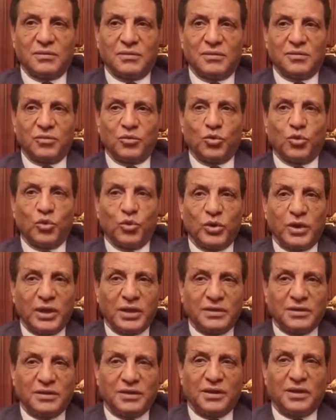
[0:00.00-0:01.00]
واولادي
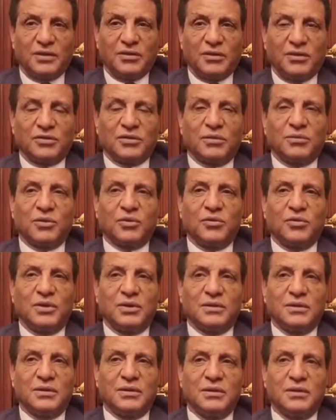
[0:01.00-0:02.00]
وولادي يعني اعتبروا
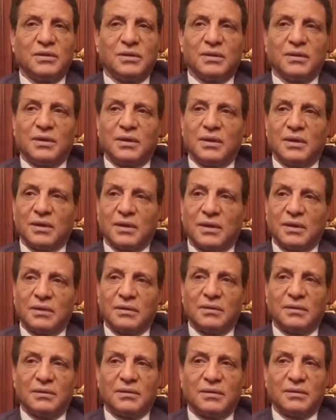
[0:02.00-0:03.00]
ولادي
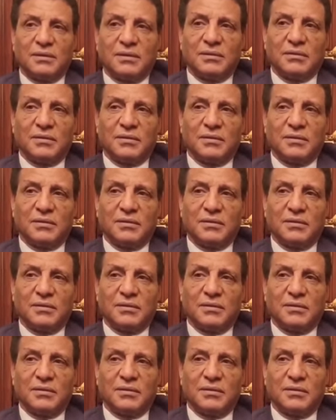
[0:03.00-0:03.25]
لكن